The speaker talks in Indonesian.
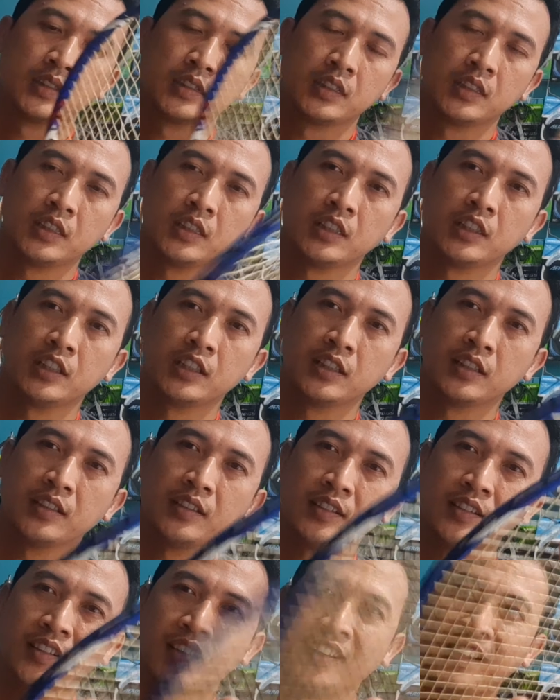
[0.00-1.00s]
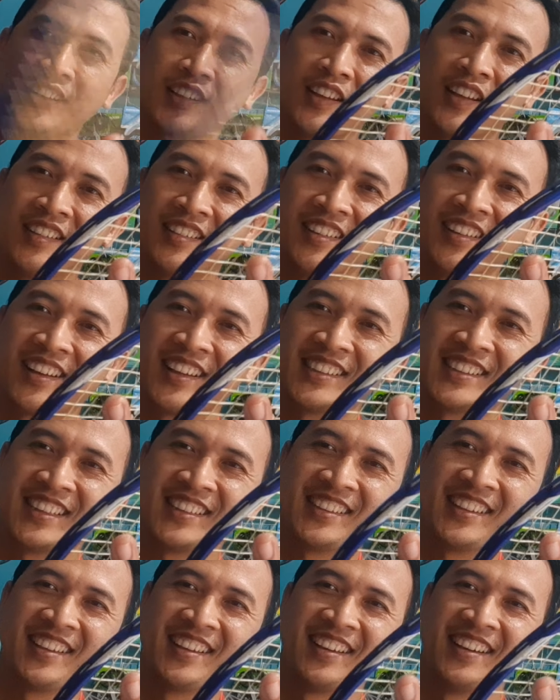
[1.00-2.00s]
ini edan ya
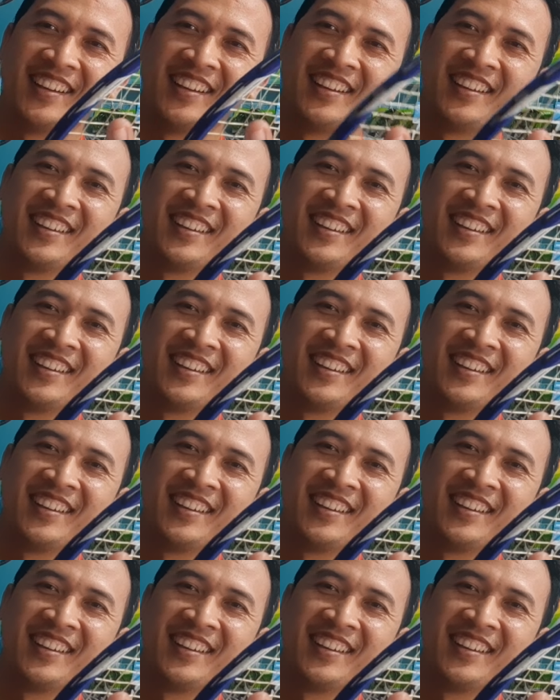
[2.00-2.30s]
rasanya ya